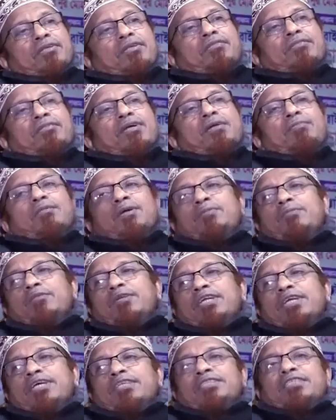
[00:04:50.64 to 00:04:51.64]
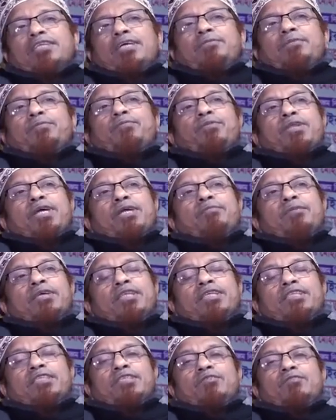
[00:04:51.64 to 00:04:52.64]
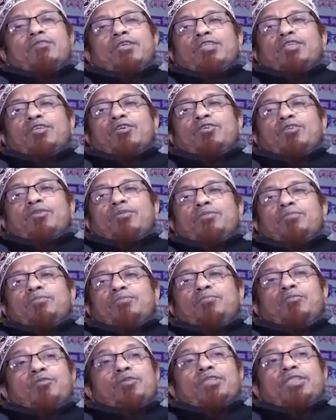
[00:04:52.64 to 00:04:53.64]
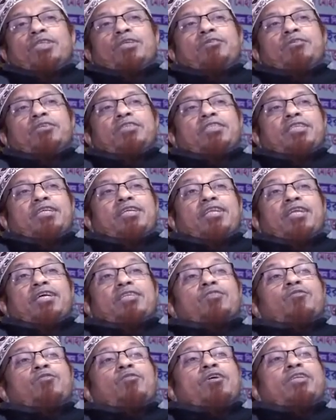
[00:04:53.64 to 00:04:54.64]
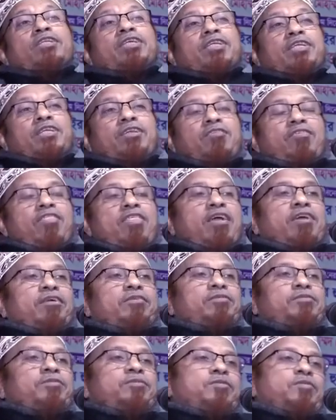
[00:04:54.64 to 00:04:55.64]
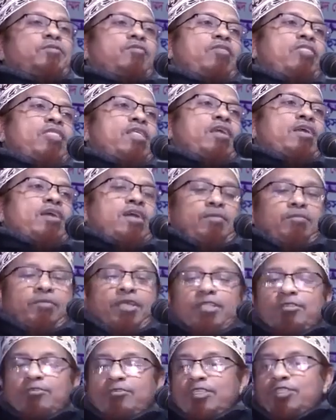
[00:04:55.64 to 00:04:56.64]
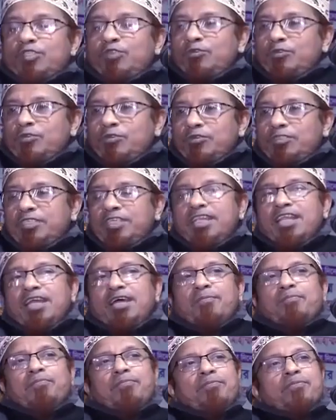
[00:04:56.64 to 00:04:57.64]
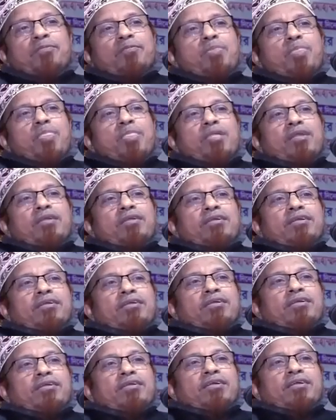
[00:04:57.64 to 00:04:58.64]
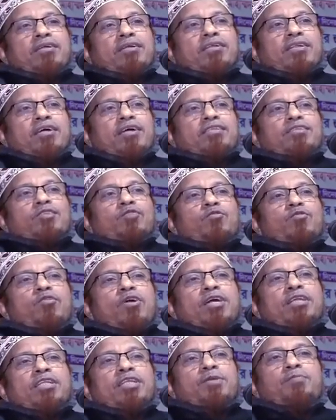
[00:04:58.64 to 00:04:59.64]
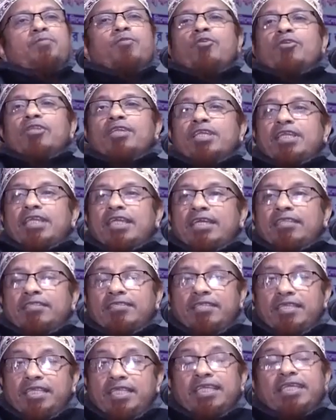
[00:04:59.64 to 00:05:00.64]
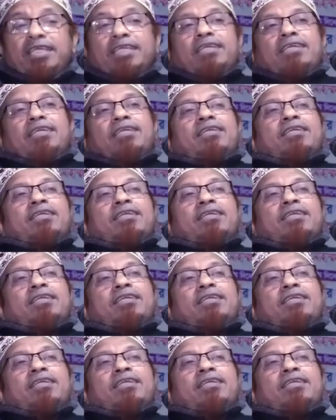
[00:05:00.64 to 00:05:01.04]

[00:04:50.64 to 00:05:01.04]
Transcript: কিন্তু আমার মনে আছে আমি প্রাইমারি স্কুলে যখন ভর্তি হয়েছি ক্লাস ওয়ানে আমি এতটা ছোট্ট ছিলাম ক্লাস ওয়ানে পরীক্ষা দিয়ে